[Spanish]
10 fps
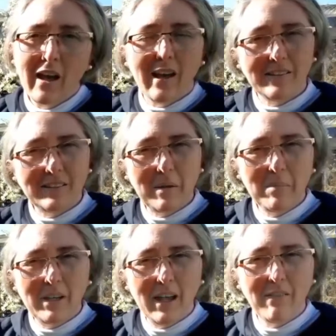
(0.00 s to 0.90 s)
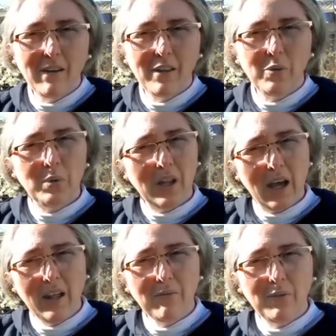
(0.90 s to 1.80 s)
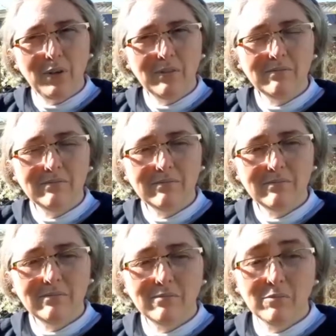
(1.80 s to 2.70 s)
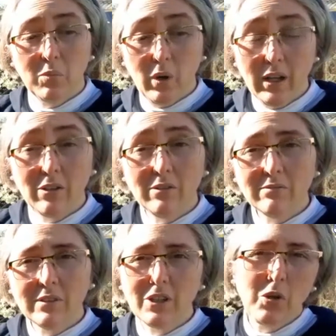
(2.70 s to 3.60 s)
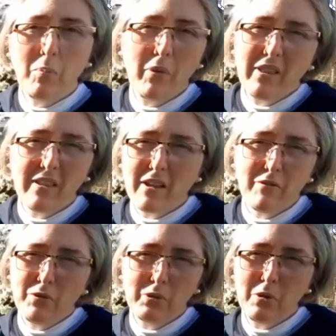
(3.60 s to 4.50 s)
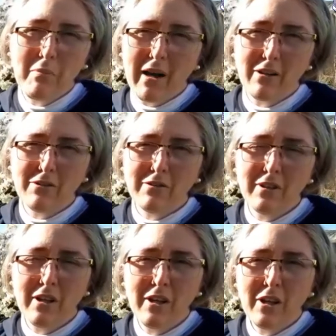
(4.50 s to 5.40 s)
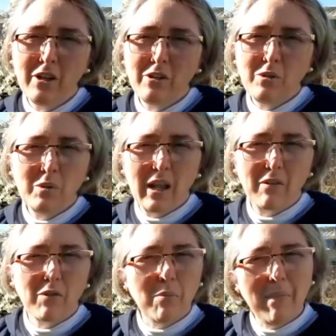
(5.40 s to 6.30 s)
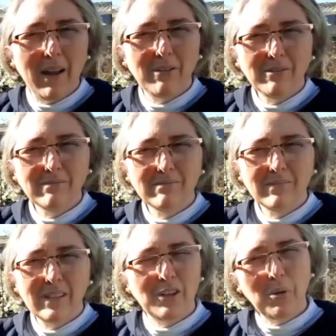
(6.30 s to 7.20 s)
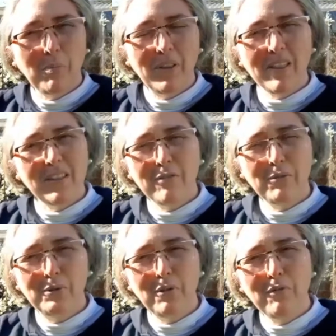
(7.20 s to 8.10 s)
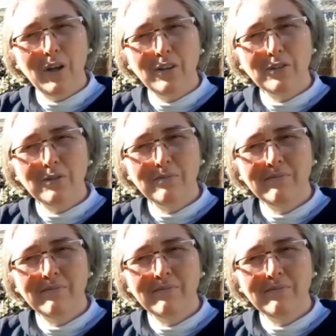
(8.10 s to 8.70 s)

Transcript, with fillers: Así también habla de un árbol bueno que no puede dar frutos malos, ni un árbol malo que no puede dar frutos buenos.